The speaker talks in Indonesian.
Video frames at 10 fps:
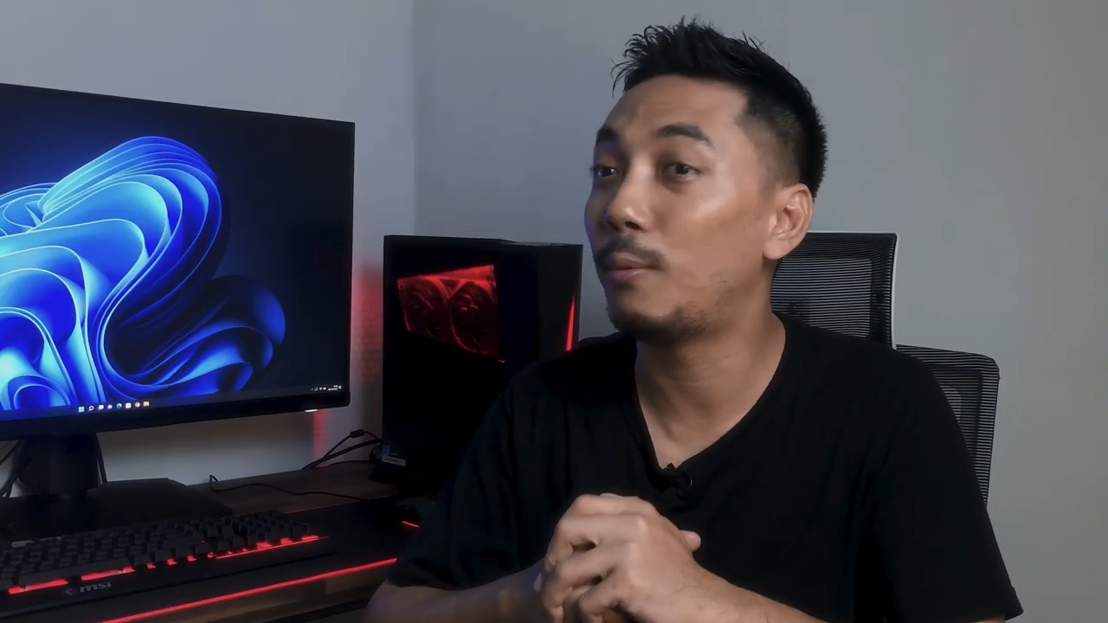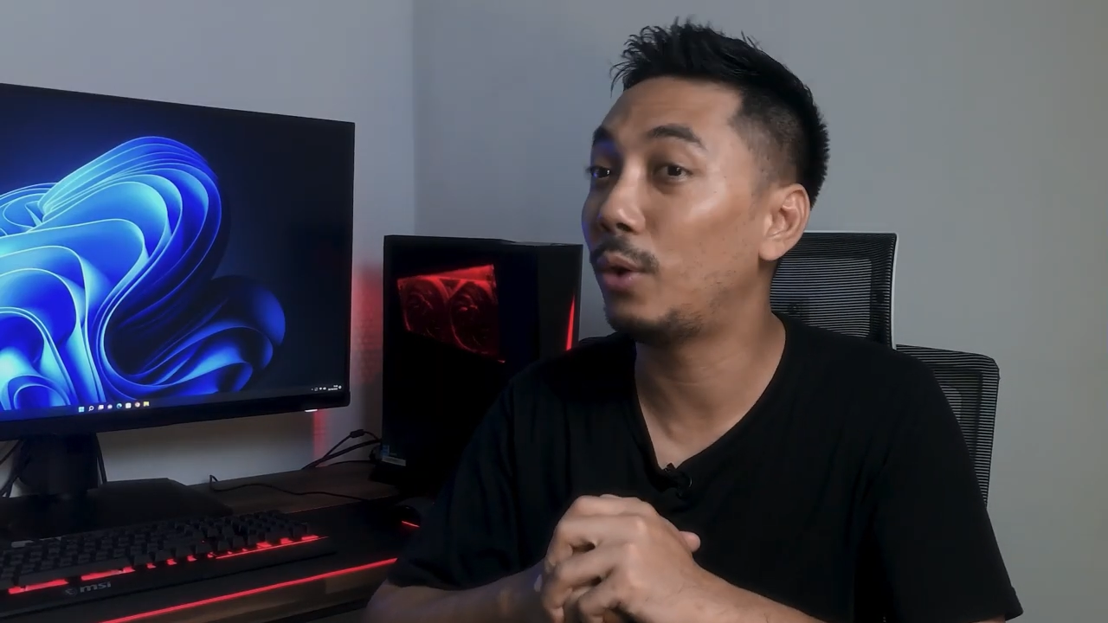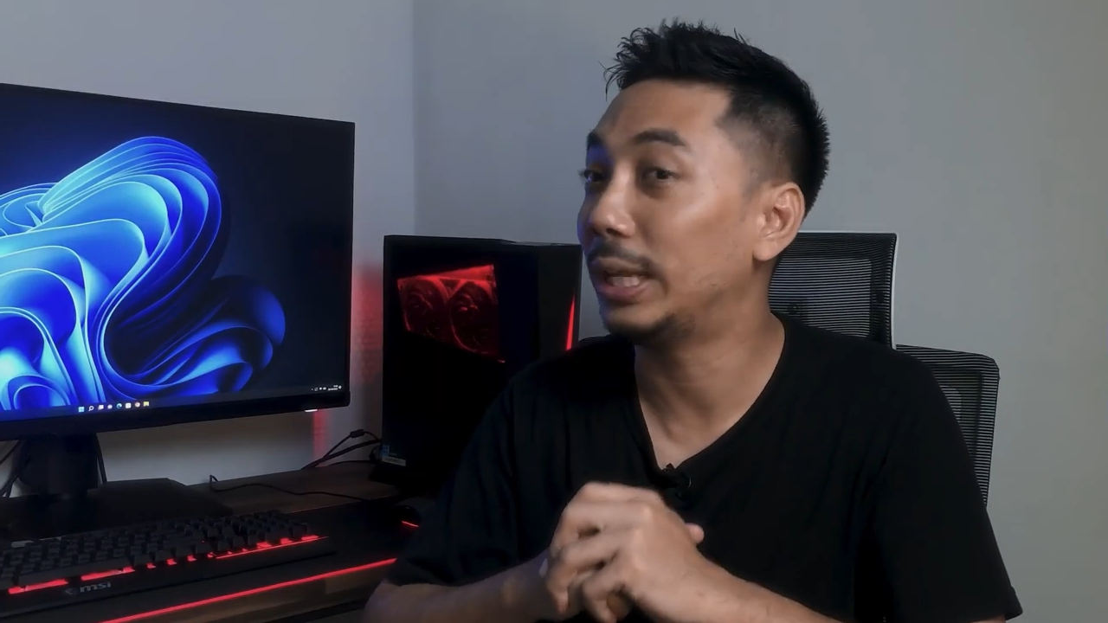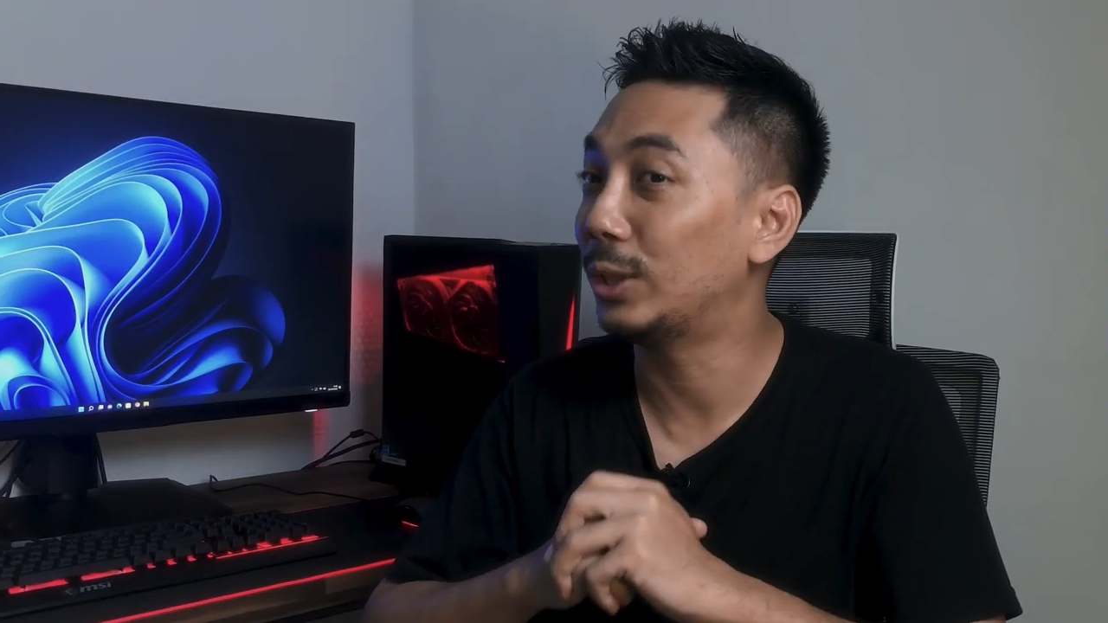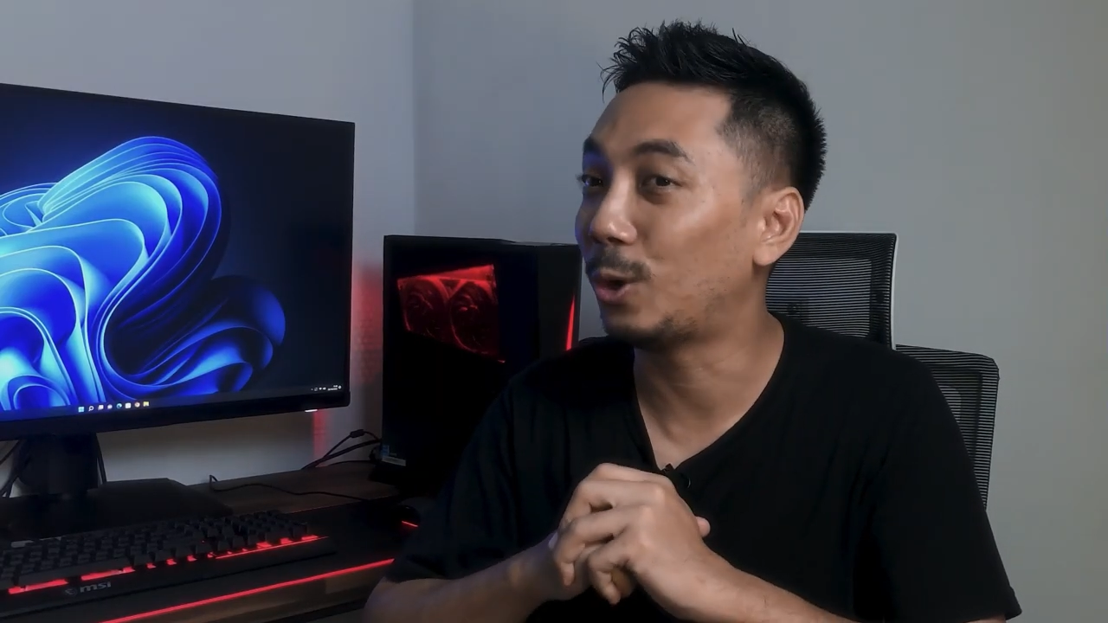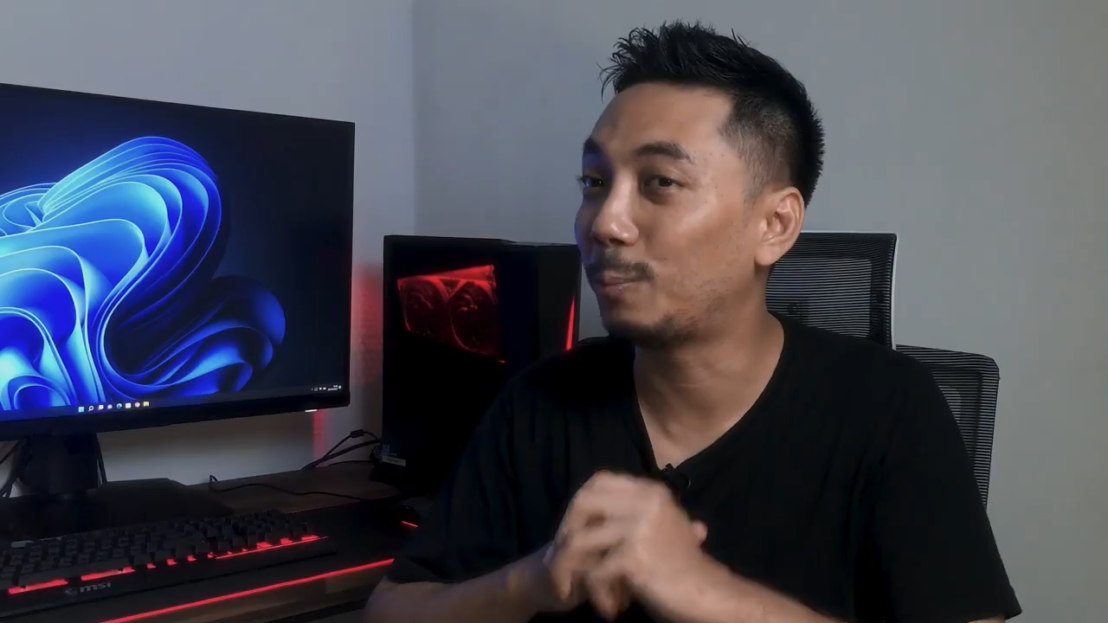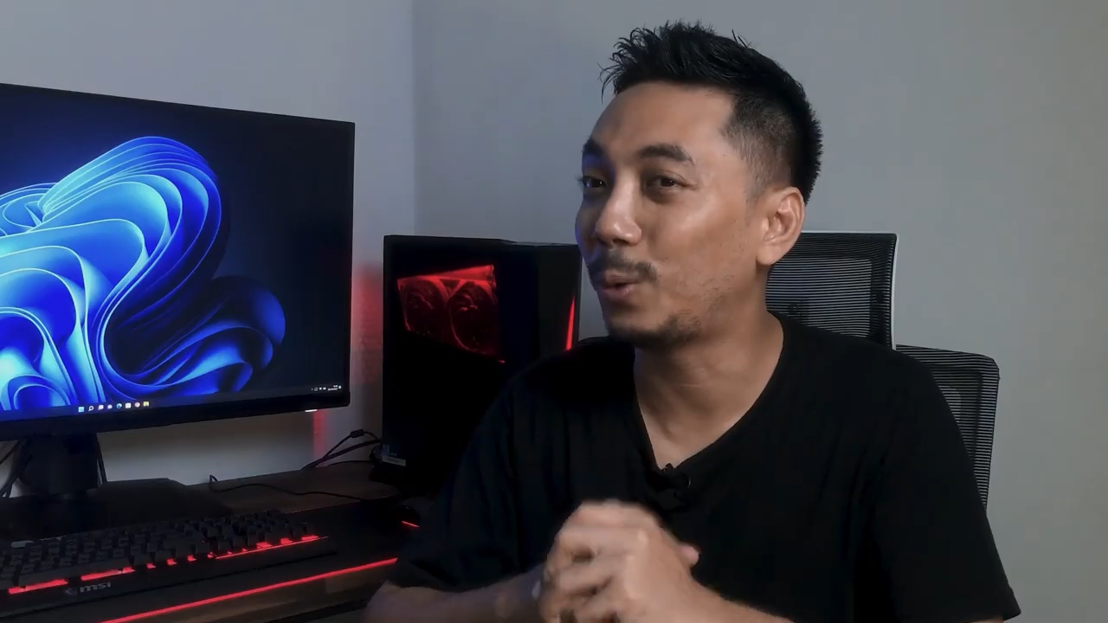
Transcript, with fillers: monitor